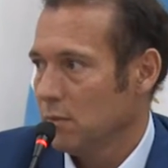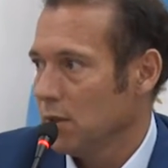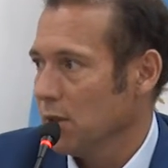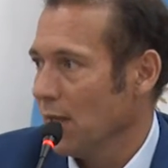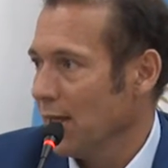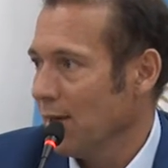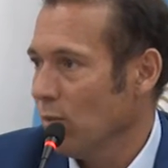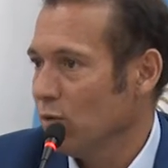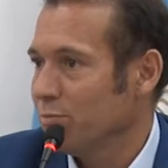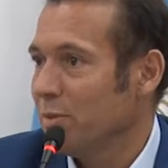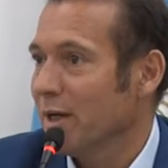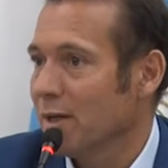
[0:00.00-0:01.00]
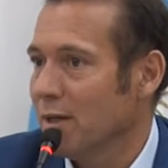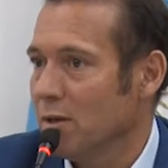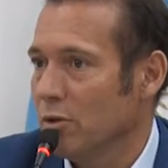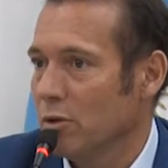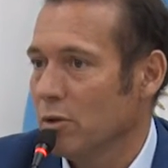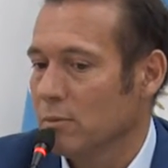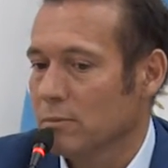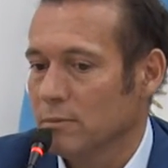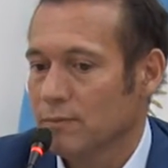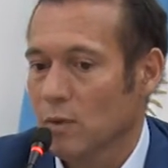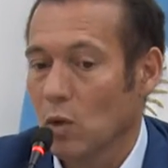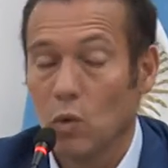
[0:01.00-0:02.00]
Estaríamos perdiendo
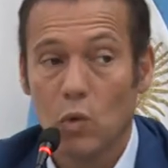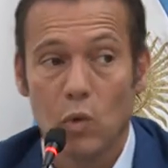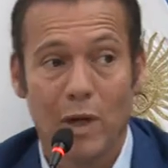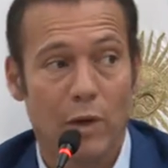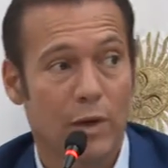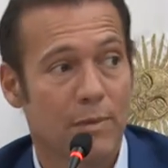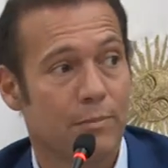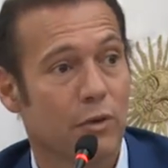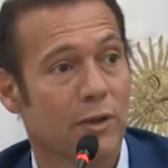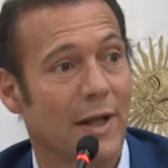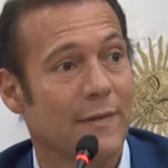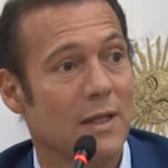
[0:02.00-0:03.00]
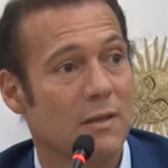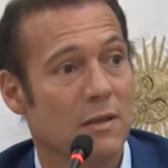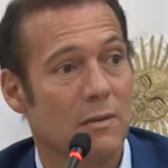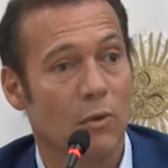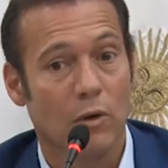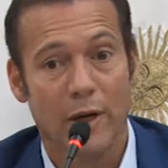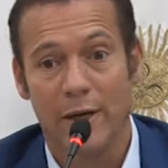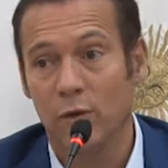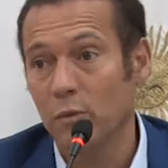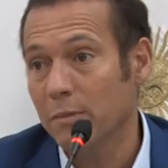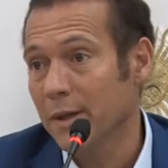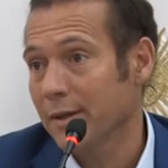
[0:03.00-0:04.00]
un jugador importantísimo en
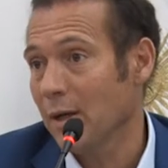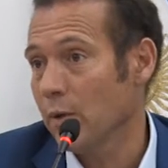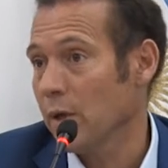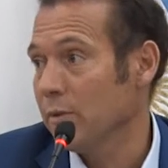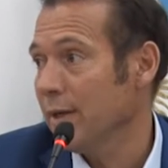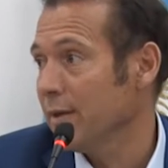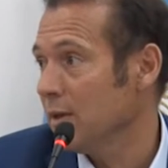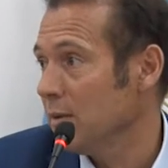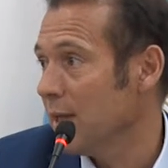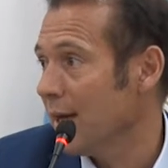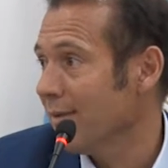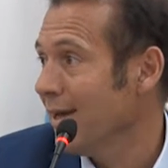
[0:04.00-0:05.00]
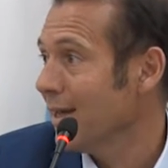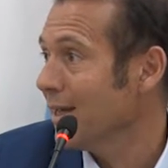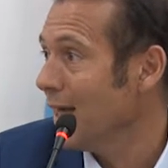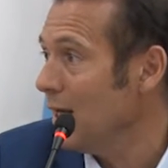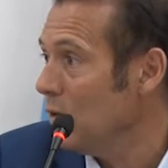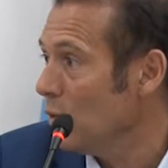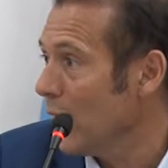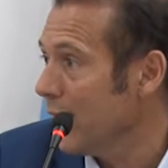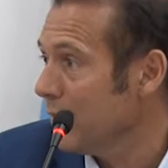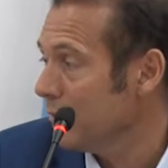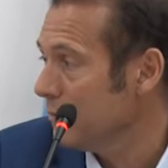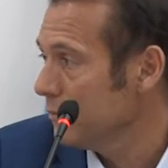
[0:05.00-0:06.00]
un mercado y en una actividad que hay
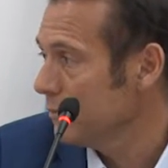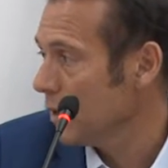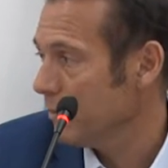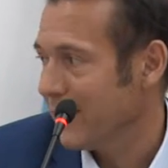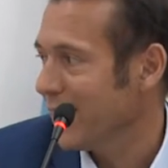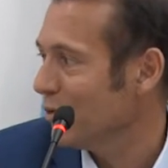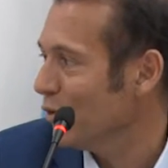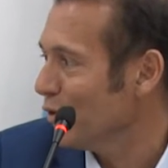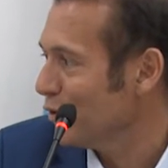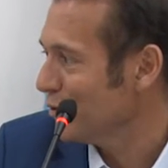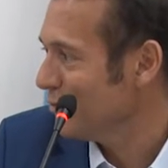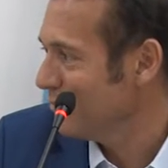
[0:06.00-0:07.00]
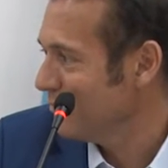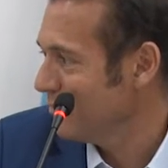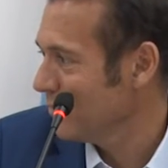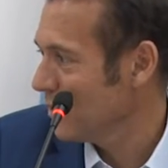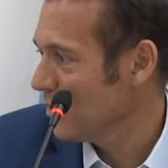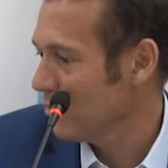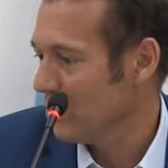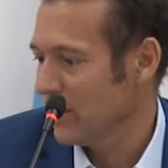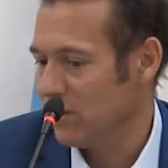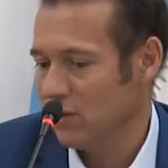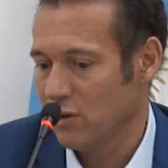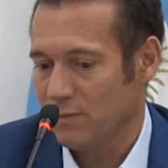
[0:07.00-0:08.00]
lugar para todos. Por
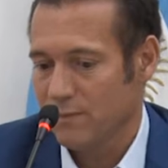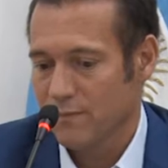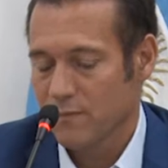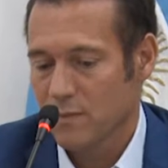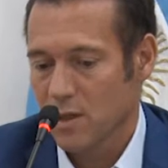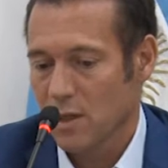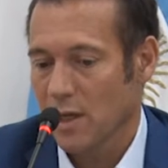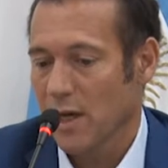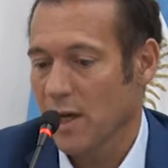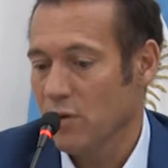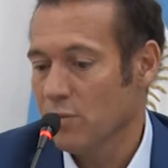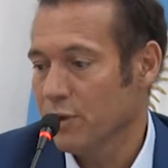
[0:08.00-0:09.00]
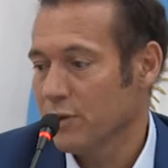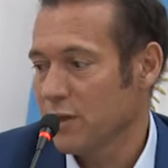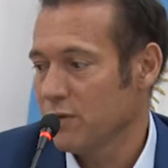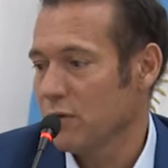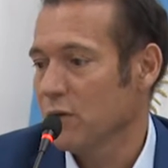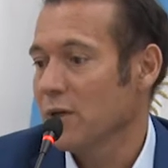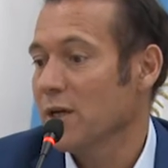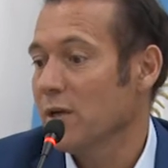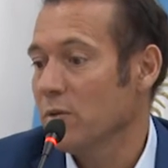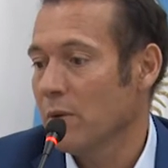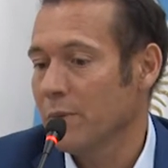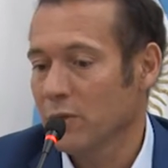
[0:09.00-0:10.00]
eso, en un proceso,
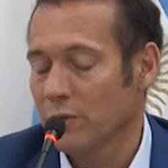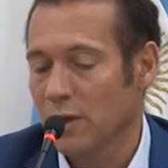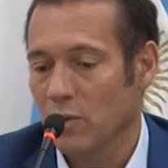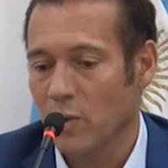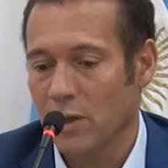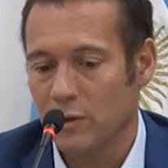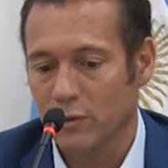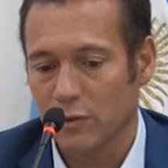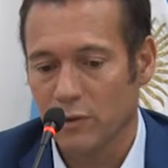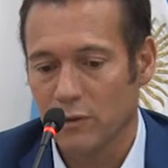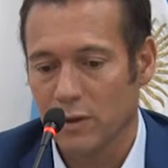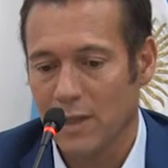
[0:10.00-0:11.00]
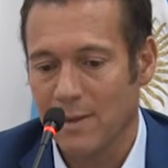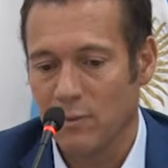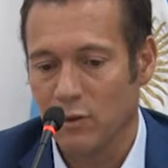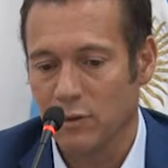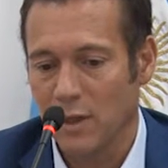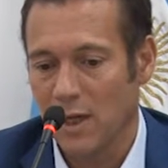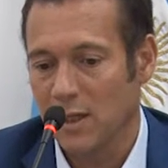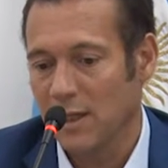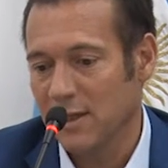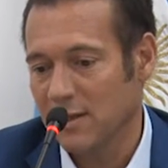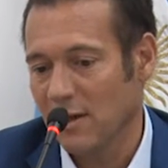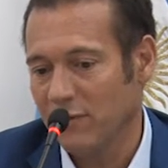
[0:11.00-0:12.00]
en un momento en el cual nosotros estamos en el
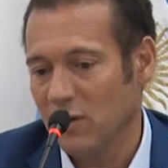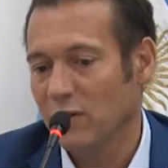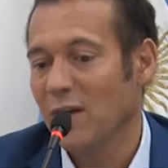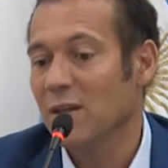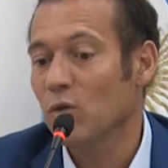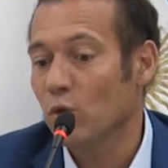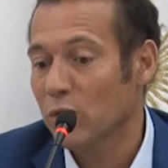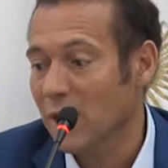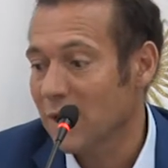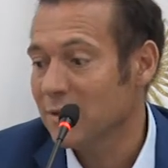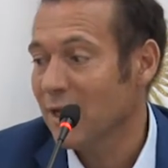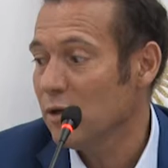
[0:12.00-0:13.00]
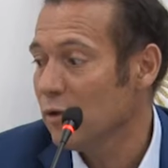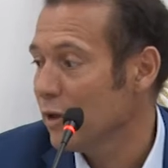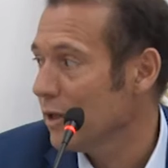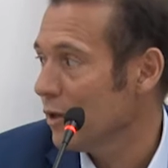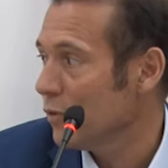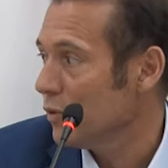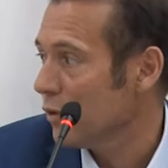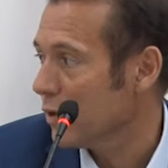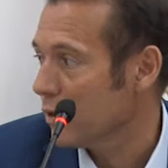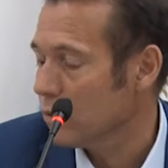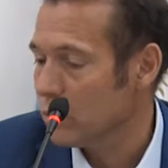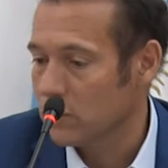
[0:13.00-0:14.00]
desafío de industrializar en origen nuestros
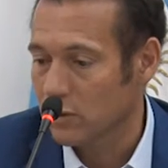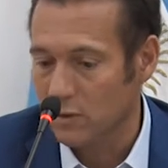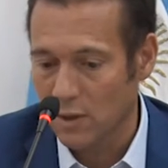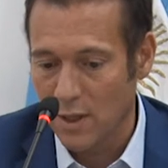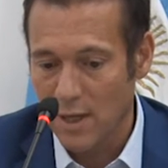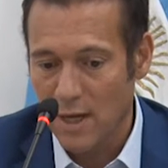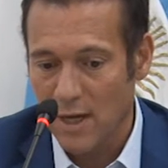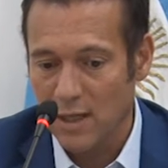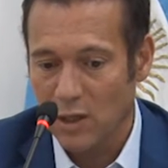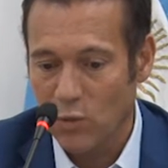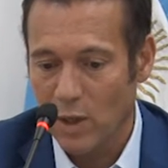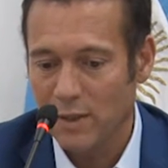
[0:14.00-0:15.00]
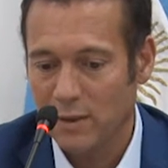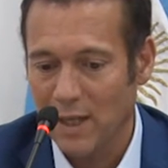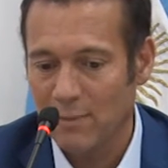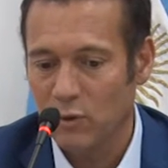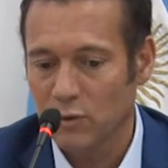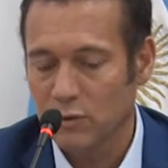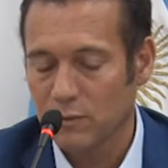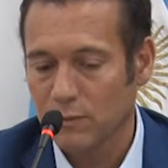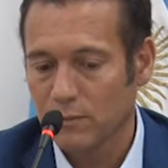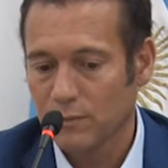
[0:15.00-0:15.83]
recursos, en el cual estamos